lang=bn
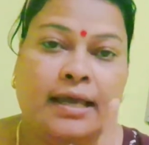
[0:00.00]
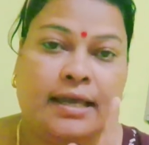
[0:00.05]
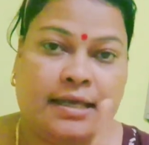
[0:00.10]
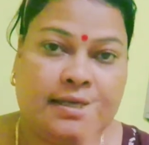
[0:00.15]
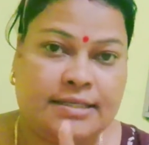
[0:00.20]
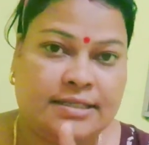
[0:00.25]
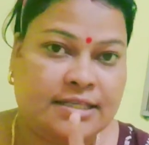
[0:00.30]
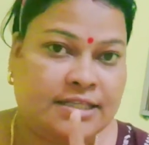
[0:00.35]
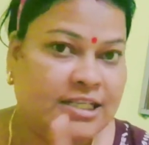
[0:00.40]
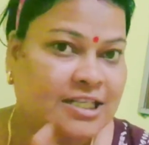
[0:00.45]

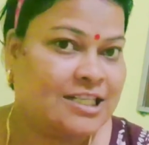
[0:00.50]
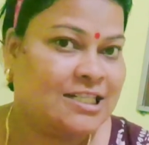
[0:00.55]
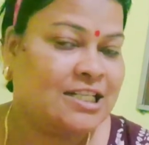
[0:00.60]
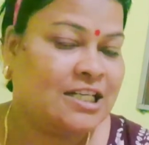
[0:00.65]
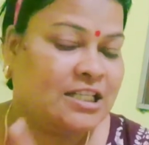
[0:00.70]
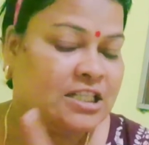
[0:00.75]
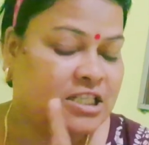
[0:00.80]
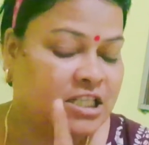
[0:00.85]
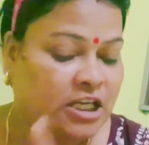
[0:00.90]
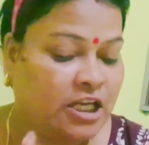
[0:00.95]
এই জিনিসটা
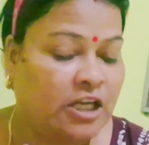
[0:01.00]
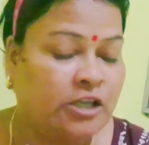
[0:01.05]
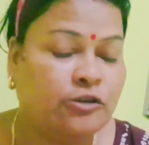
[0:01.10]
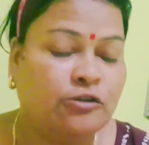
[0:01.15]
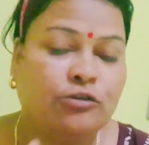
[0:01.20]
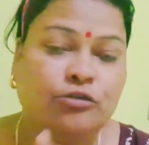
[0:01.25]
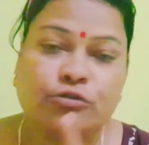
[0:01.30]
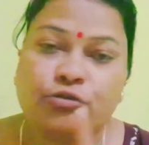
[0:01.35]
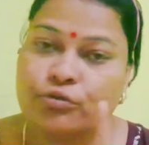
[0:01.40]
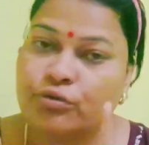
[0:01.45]

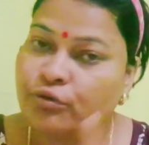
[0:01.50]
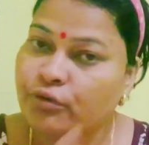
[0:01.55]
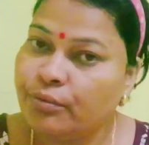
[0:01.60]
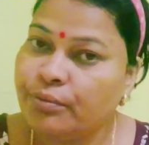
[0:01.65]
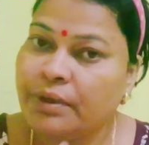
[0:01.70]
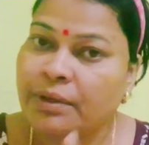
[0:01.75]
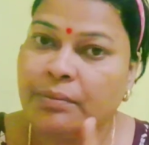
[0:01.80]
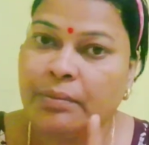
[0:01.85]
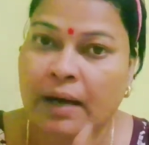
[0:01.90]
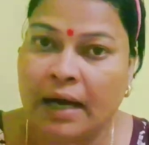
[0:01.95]
যেহেতু
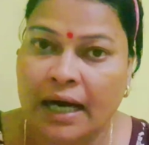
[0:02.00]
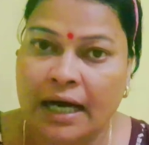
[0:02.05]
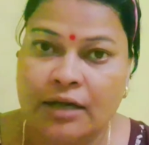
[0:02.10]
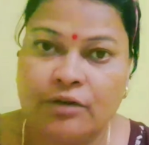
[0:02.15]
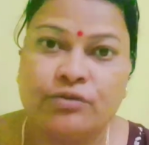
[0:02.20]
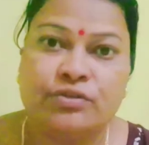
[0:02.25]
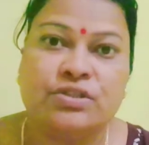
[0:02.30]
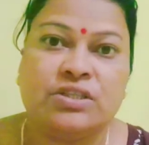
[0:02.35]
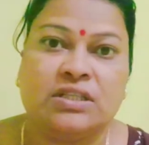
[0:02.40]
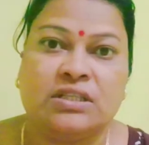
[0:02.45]
খুবই
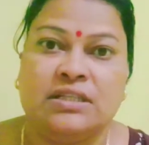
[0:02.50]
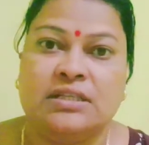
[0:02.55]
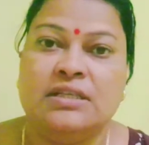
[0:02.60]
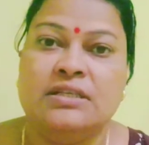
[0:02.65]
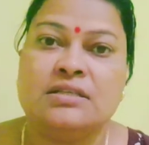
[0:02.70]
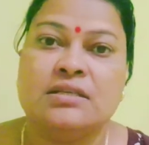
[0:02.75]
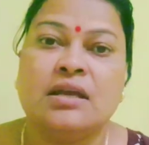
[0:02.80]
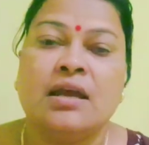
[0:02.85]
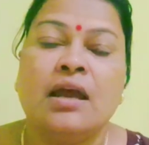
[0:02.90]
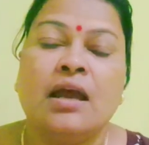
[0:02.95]
ভালো জিনিস